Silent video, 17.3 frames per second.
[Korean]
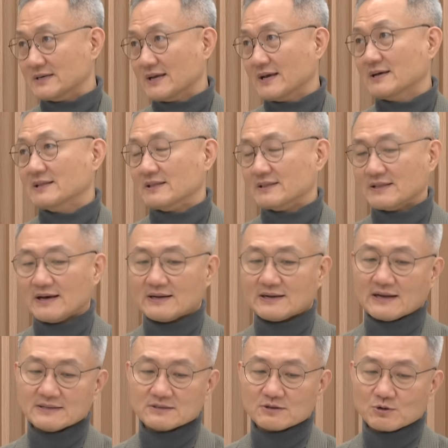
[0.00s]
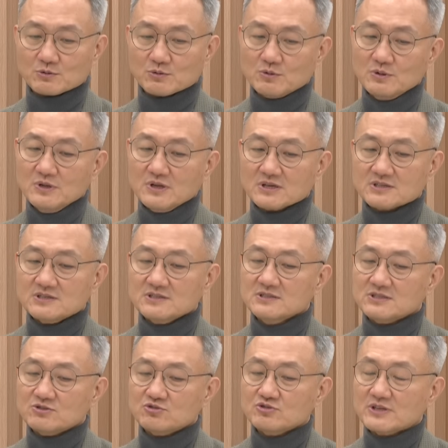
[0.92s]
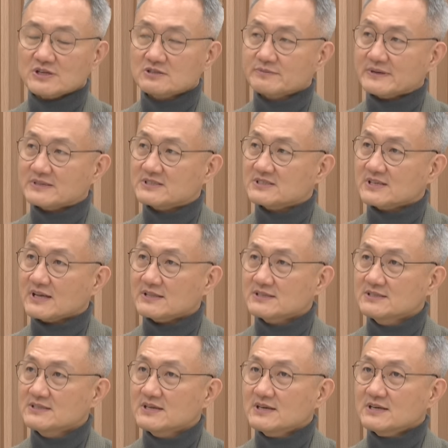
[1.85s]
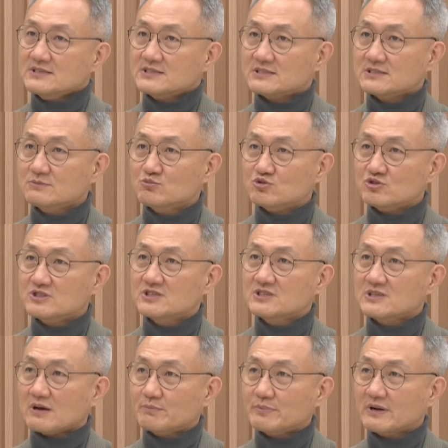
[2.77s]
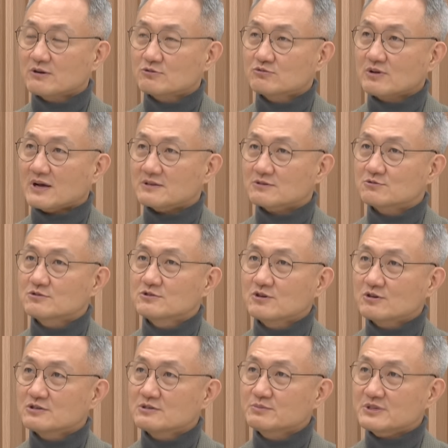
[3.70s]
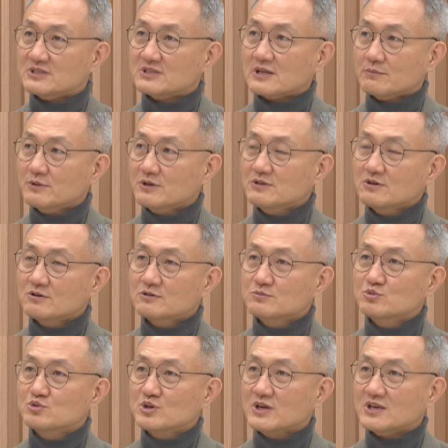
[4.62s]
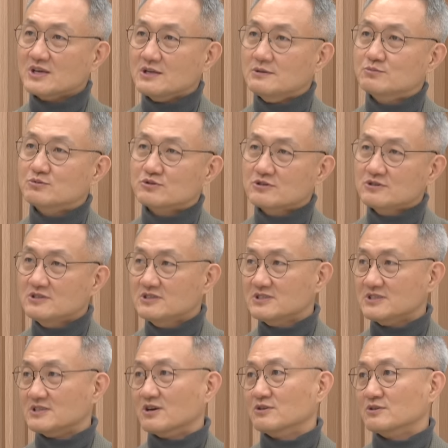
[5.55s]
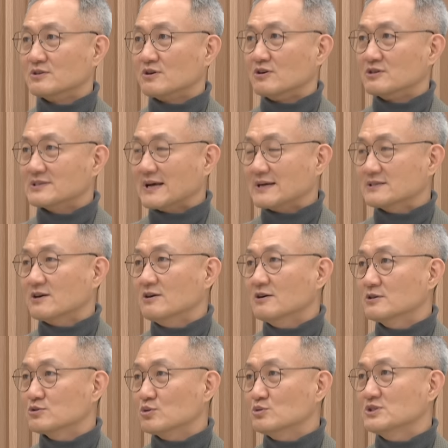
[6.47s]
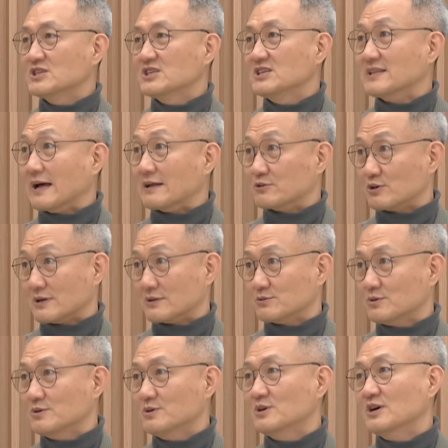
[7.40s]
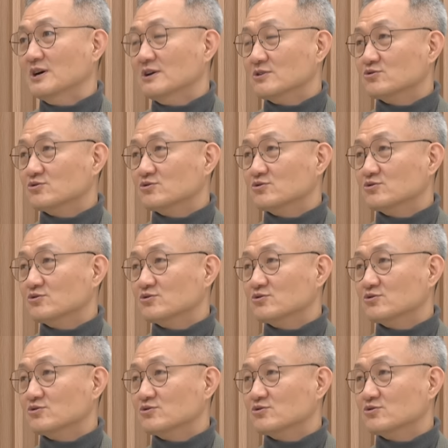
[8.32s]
해야 된다라는 거고 그 기준에서 봤을 때는 지금 주식을 다 팔 것도 아니고 현금이 있다면 현금 중에 일부를 이런 걸 음. 사서 손실이 나더라도 네.